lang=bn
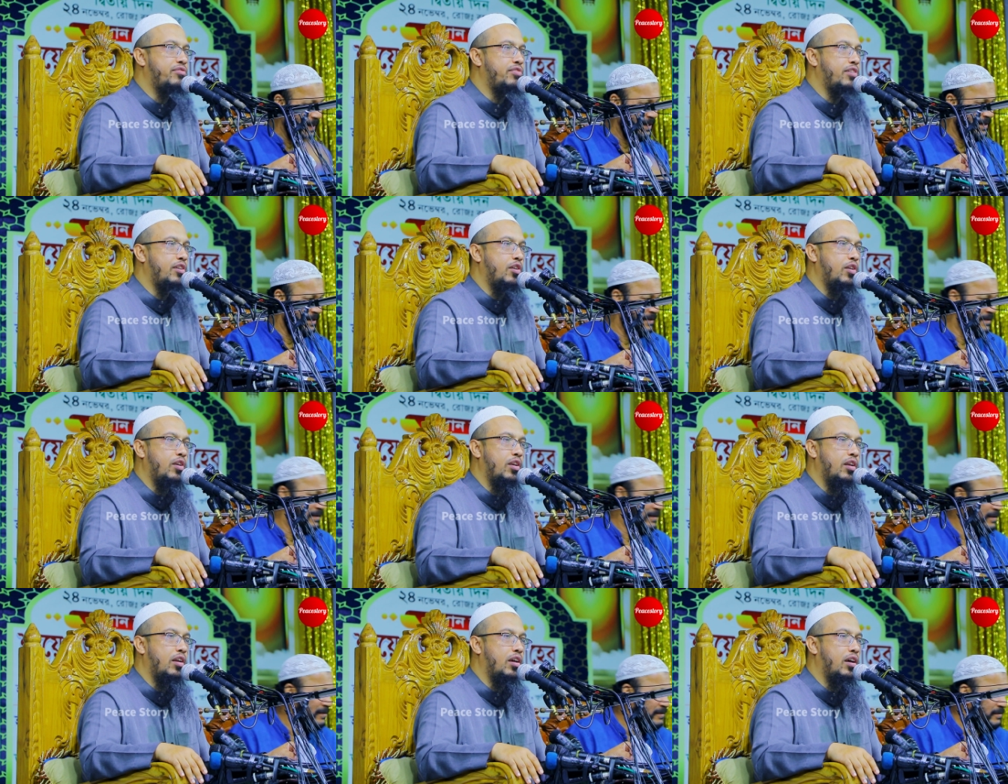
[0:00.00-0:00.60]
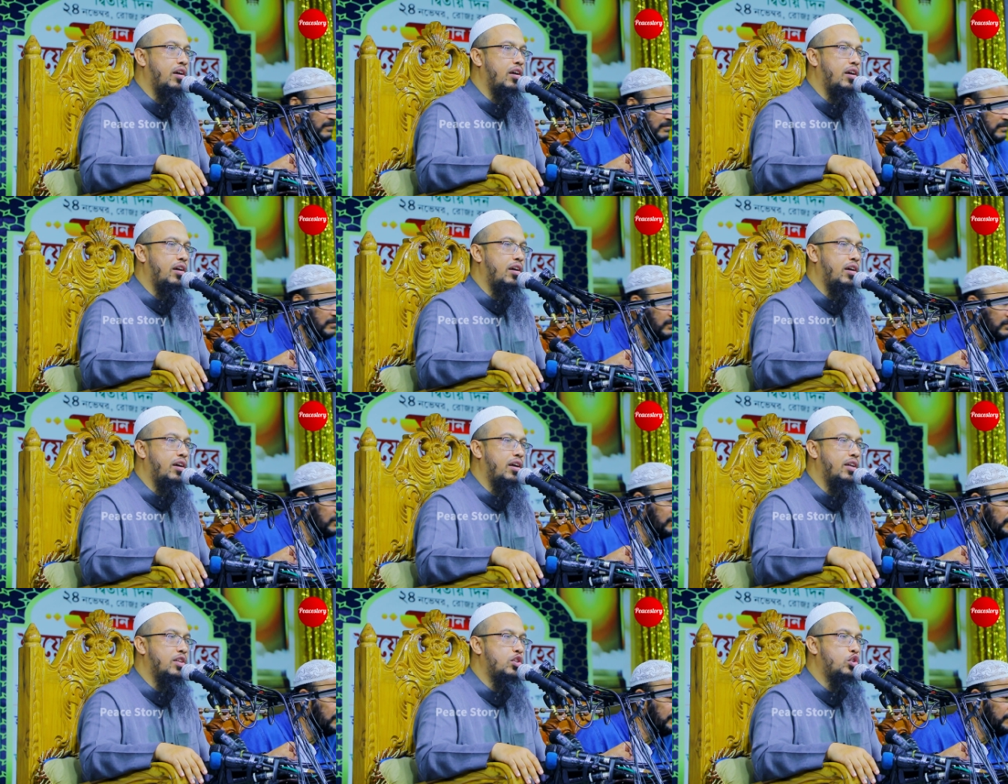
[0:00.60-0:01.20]
ফেরুল্লাহ
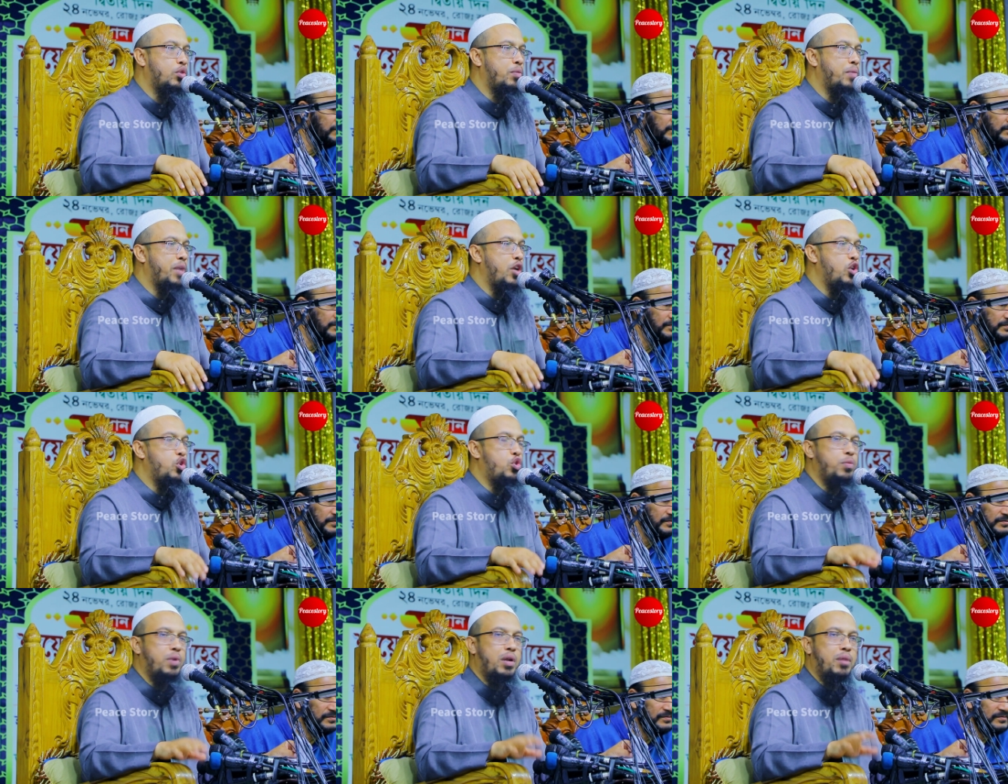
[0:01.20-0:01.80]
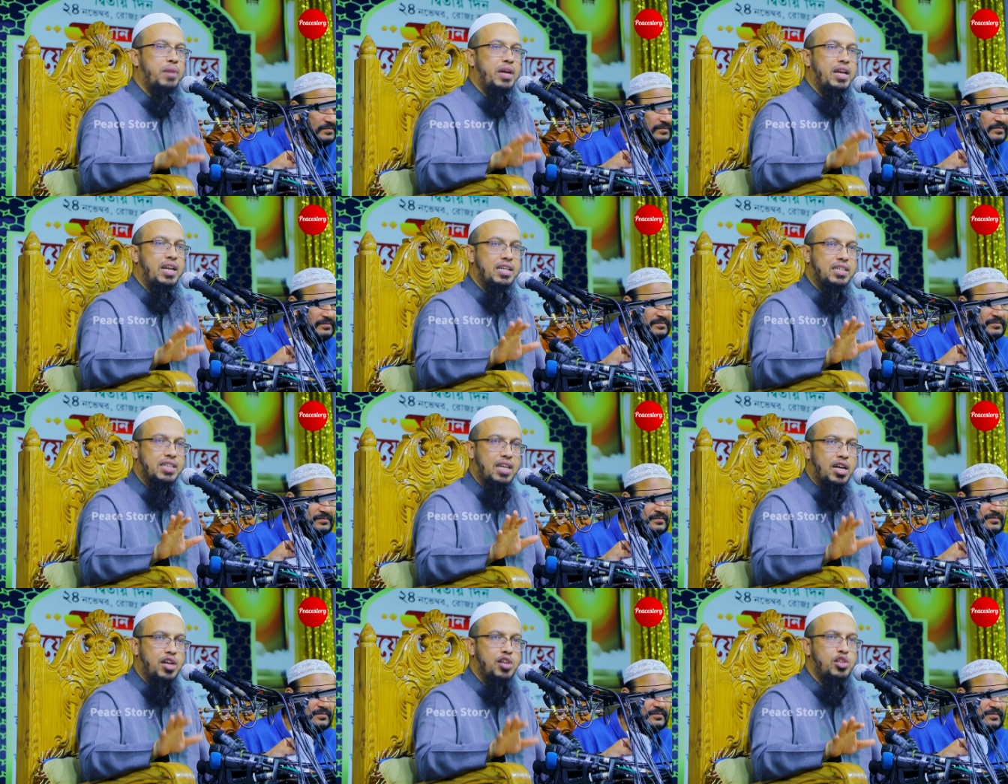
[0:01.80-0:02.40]
তোমরা ইউটিউবার ভাইরা
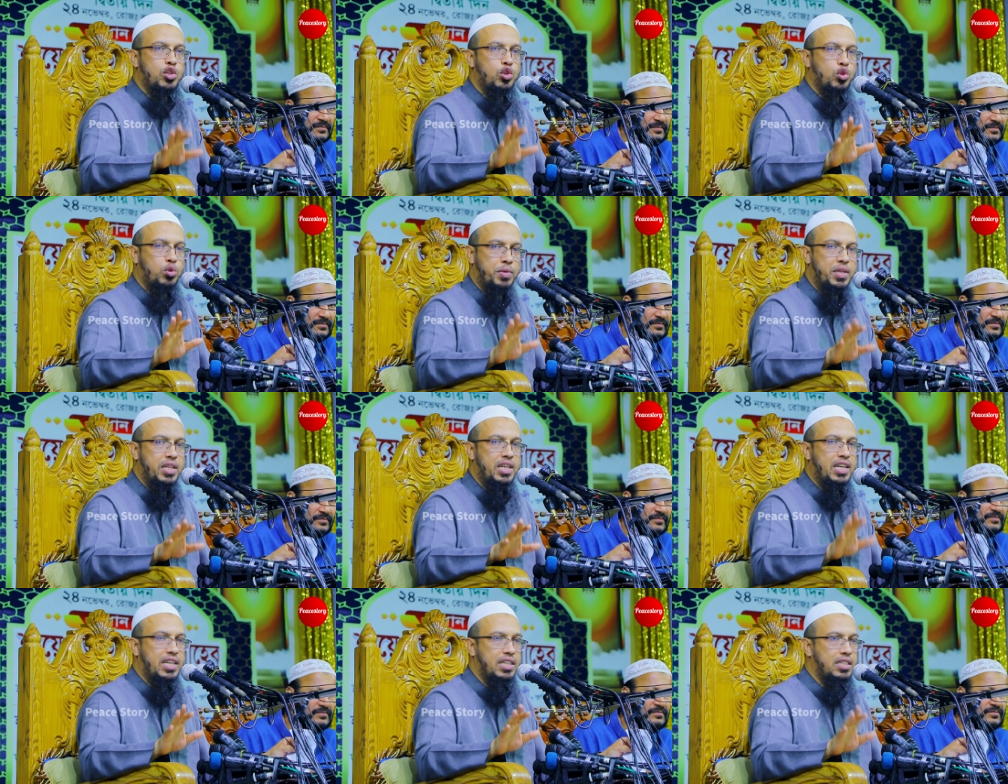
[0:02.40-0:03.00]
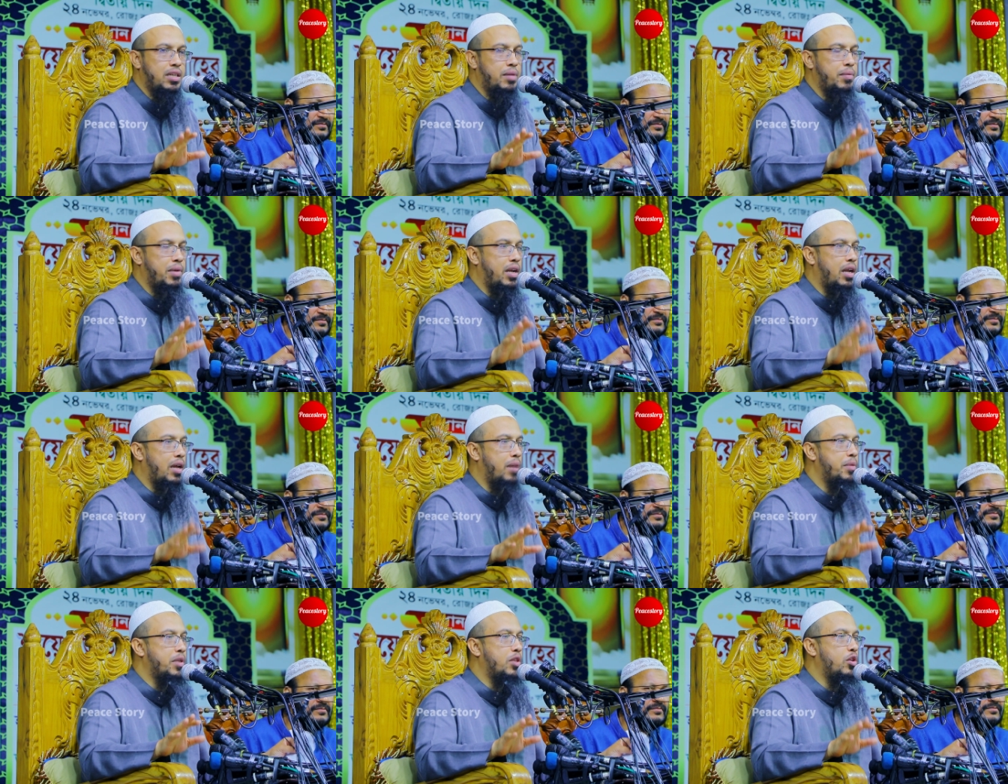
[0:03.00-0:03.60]
যারা আছো তোমাদের কাছে আমার
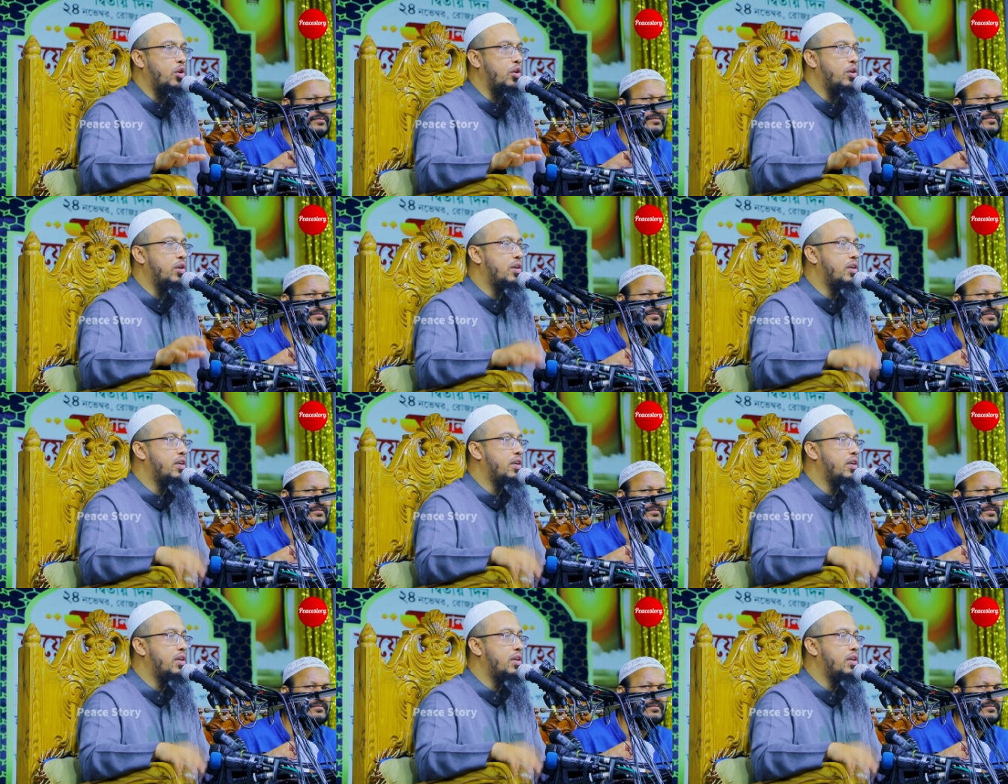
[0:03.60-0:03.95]
আবেদন